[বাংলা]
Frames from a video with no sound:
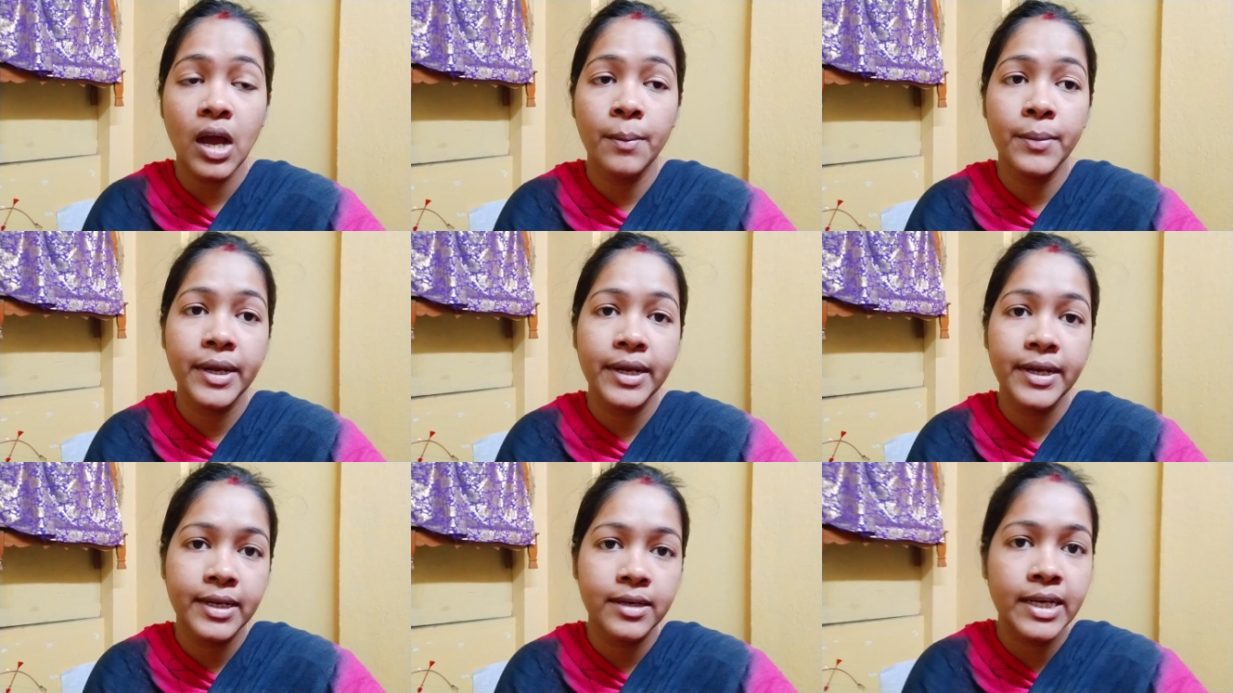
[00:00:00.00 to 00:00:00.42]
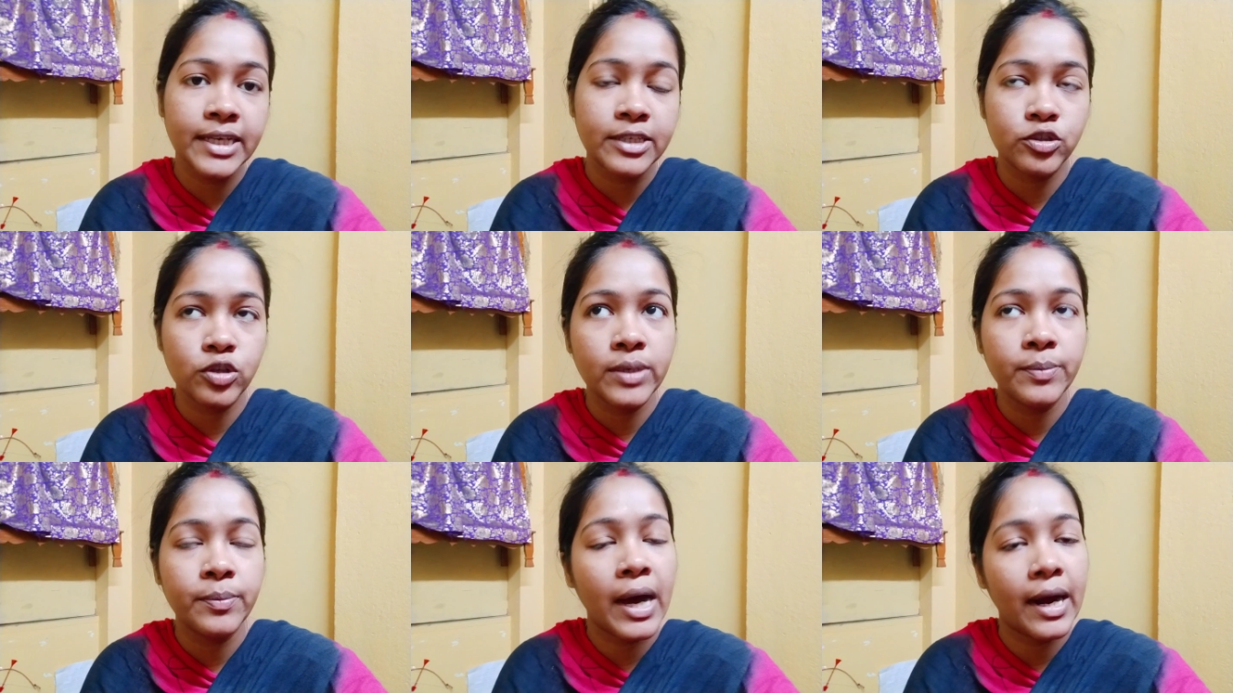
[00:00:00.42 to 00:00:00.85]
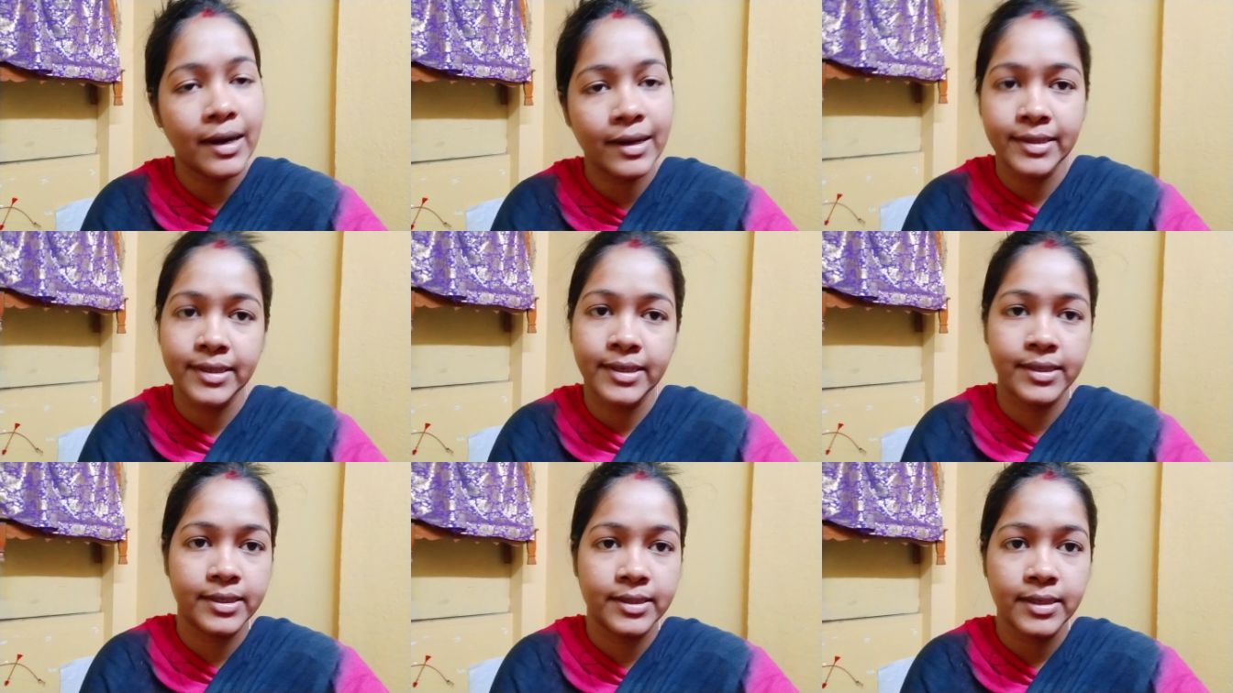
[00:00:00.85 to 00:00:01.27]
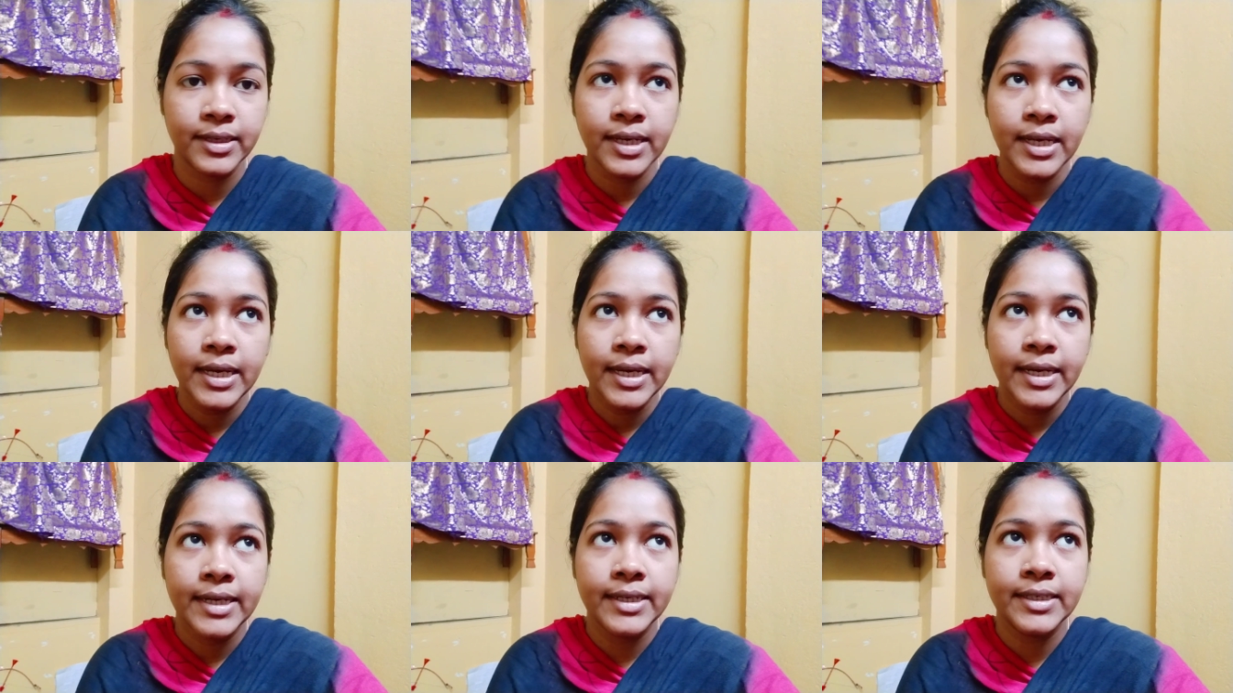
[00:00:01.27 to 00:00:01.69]
আমরা এখানে অ্যাকচুয়ালি ভাড়া থাকি
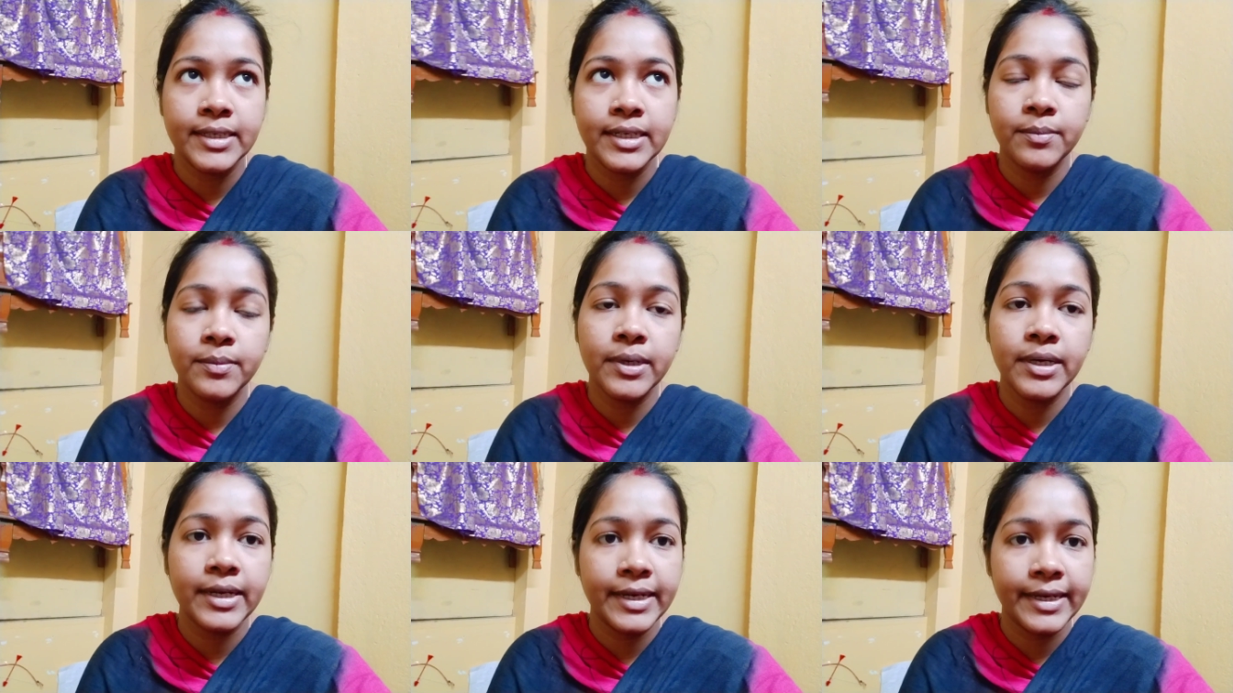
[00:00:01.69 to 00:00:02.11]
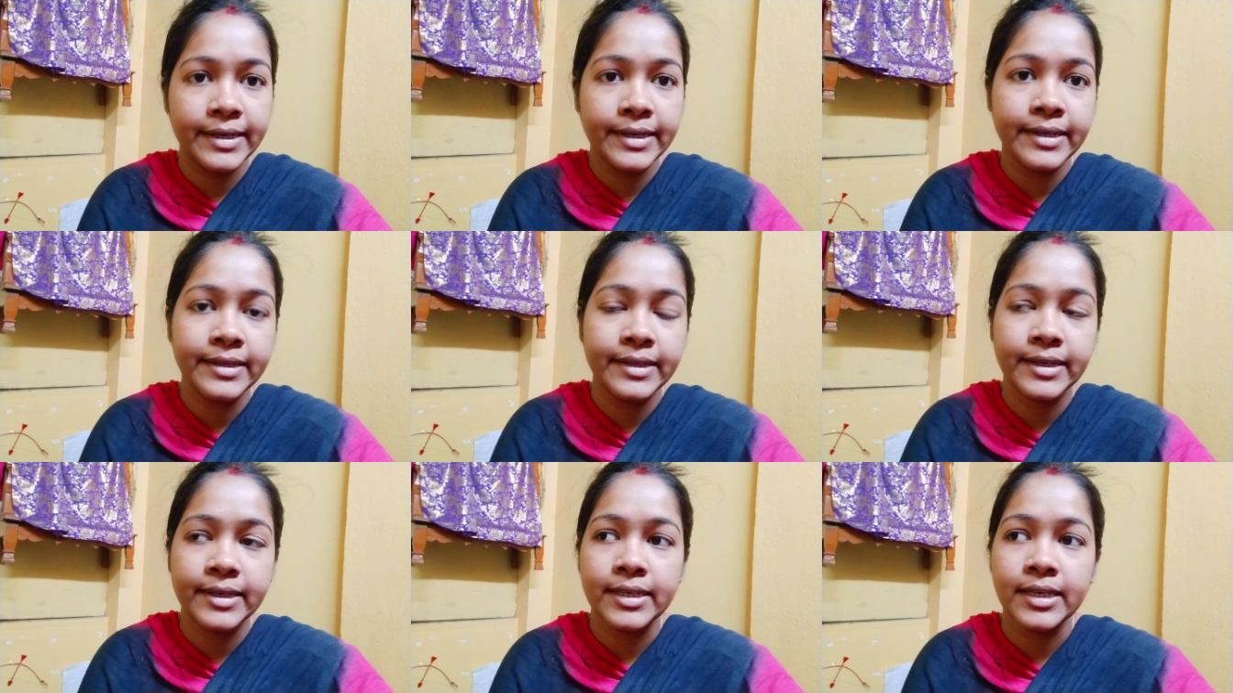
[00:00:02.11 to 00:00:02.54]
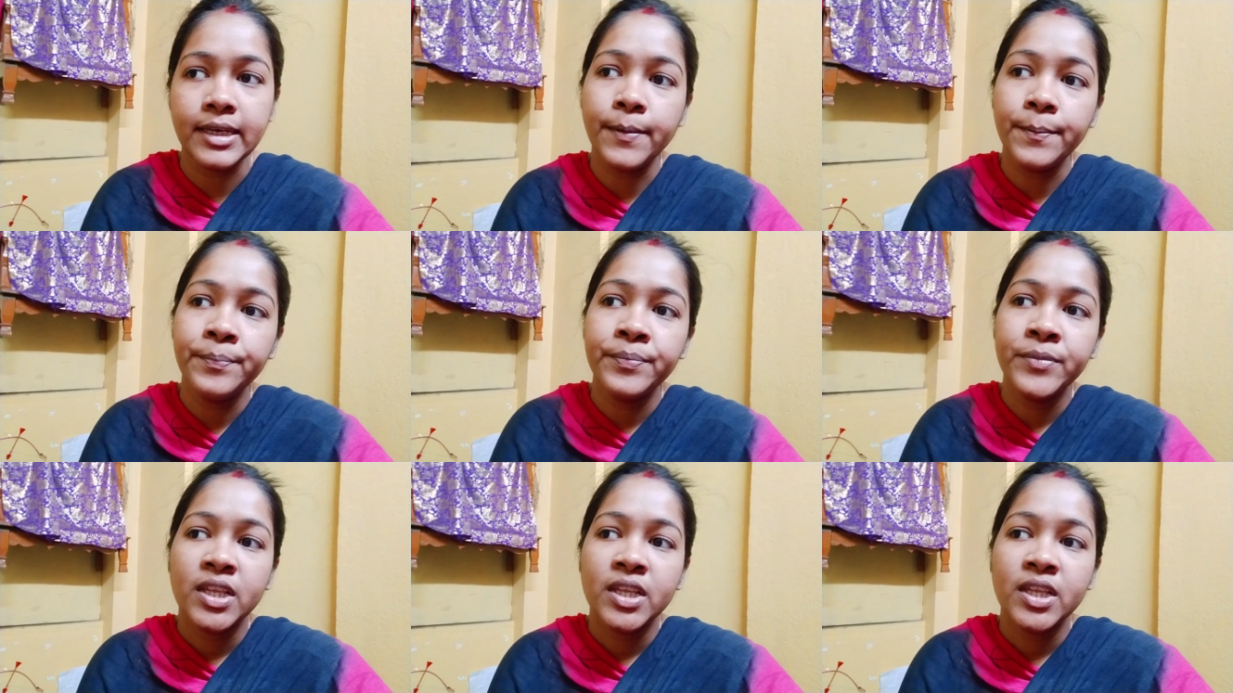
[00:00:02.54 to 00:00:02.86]
এটা আমরা রেন্টে থাকি